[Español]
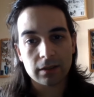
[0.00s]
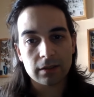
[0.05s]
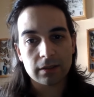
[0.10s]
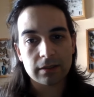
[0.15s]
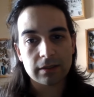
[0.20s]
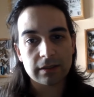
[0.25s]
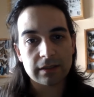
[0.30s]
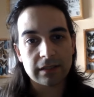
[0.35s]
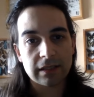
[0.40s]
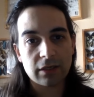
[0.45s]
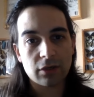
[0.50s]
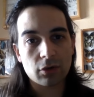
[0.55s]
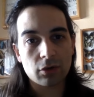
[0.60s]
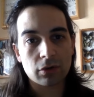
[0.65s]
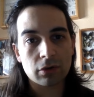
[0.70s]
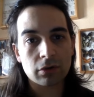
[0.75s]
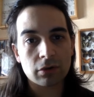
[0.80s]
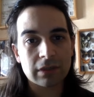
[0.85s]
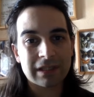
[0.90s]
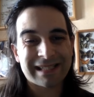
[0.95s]
sino
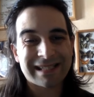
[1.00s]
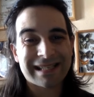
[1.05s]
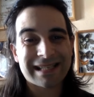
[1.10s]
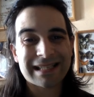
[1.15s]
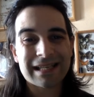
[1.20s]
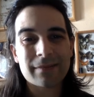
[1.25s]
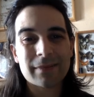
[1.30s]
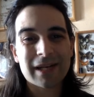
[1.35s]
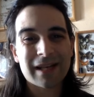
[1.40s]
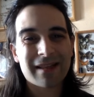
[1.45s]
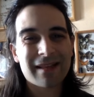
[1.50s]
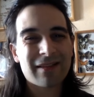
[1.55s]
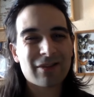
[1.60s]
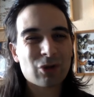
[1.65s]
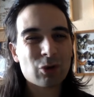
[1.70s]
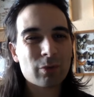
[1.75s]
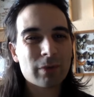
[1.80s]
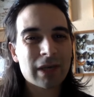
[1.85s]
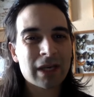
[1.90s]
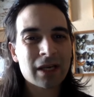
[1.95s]
estás
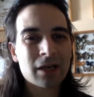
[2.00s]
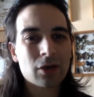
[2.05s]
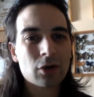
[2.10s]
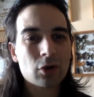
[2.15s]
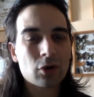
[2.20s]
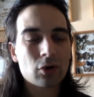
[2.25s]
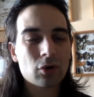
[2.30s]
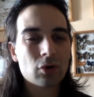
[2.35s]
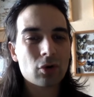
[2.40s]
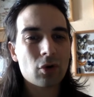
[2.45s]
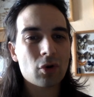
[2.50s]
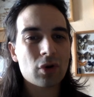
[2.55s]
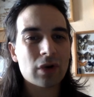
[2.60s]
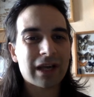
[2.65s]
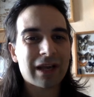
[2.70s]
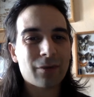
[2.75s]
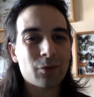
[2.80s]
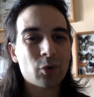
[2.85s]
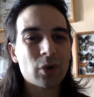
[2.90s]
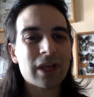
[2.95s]
amenazándome con
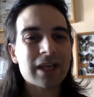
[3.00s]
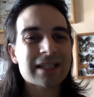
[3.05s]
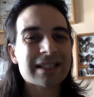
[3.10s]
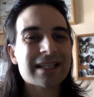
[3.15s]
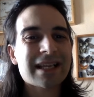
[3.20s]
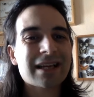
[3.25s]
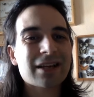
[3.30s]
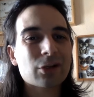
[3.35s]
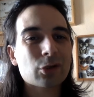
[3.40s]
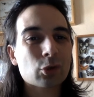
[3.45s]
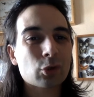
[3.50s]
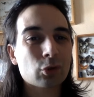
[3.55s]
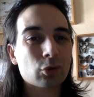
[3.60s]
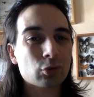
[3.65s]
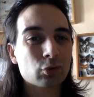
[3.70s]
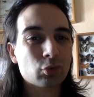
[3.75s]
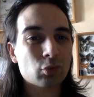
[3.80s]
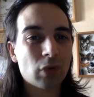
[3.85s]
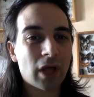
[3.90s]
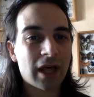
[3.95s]
que voy a ser
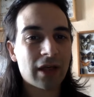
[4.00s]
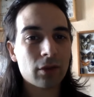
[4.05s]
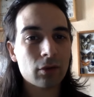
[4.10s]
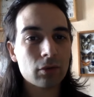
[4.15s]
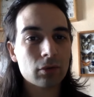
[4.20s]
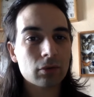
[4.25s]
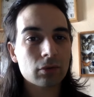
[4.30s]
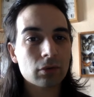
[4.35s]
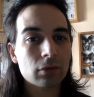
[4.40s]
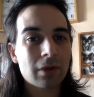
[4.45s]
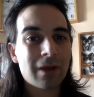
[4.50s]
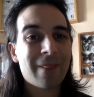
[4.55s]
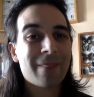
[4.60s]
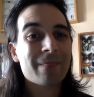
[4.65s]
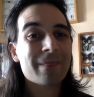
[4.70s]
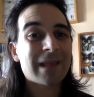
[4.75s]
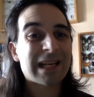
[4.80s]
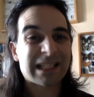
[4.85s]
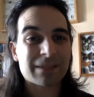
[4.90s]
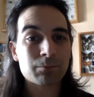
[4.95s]
torturado
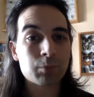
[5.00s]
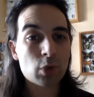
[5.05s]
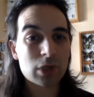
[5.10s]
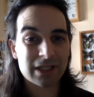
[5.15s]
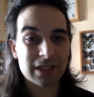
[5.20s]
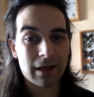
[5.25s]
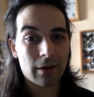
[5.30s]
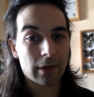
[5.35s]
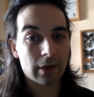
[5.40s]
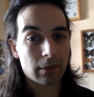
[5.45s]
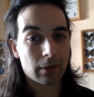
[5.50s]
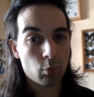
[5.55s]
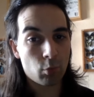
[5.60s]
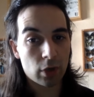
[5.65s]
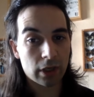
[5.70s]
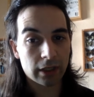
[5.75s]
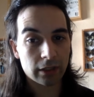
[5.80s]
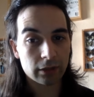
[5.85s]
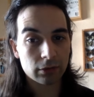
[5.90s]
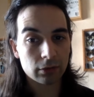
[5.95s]
después de haber
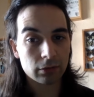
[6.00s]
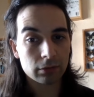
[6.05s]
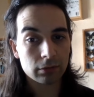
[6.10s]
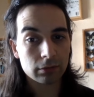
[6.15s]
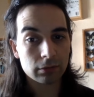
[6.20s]
muerto.